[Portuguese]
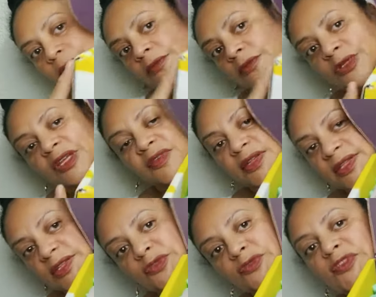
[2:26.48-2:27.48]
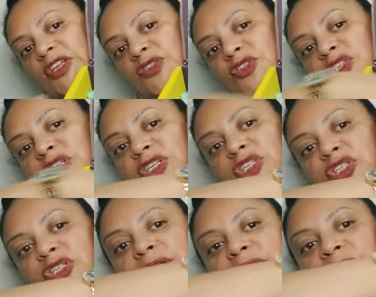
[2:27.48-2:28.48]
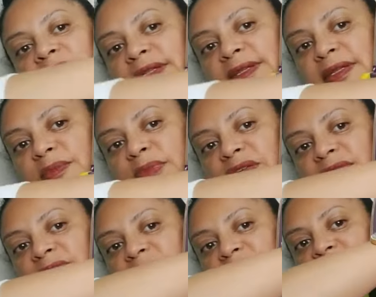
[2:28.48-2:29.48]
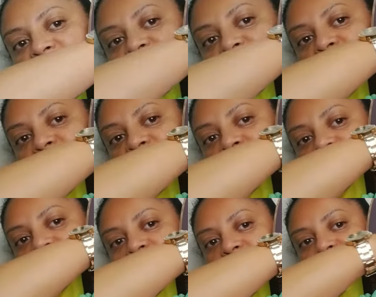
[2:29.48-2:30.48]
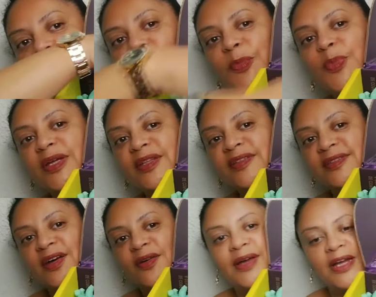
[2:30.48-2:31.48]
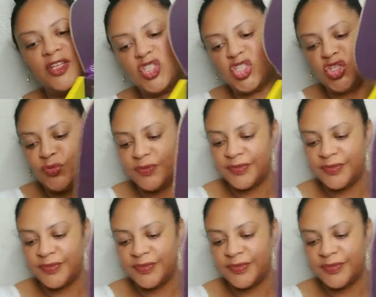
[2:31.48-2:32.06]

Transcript: Toda vez que eu vejo, gente, recebidos isso aqui, ó, eu penso salgadinho.